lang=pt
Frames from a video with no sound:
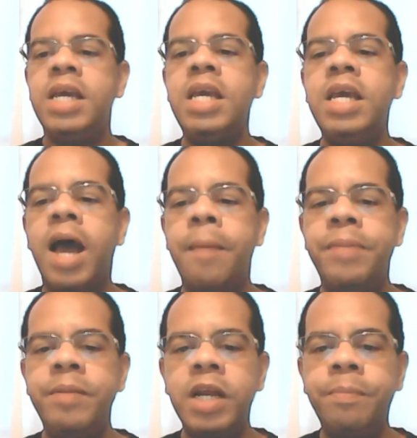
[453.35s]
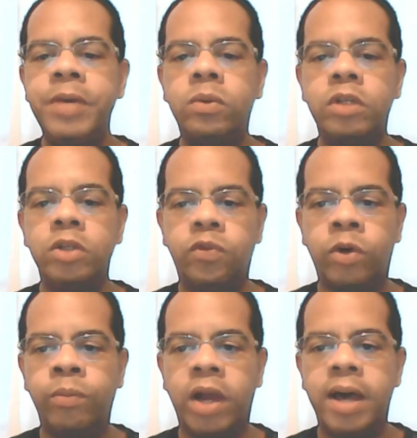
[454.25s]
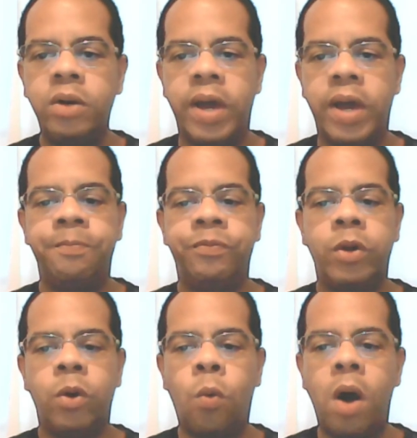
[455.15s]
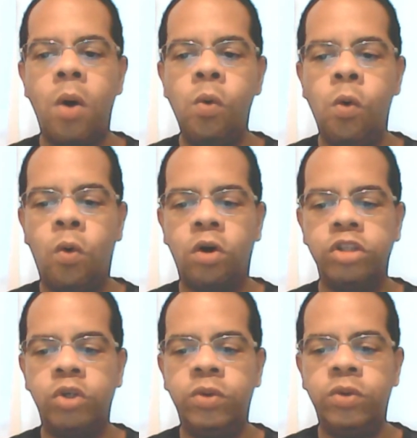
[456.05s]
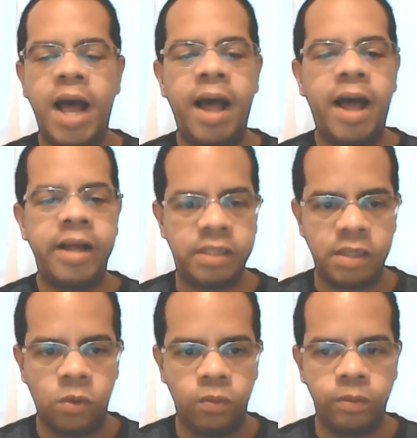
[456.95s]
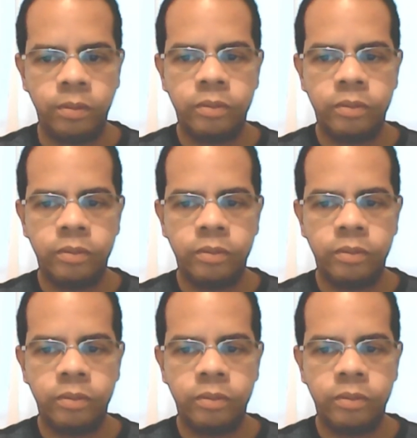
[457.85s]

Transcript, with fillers: E a primeira pergunta do formulário é: qual o código da ação?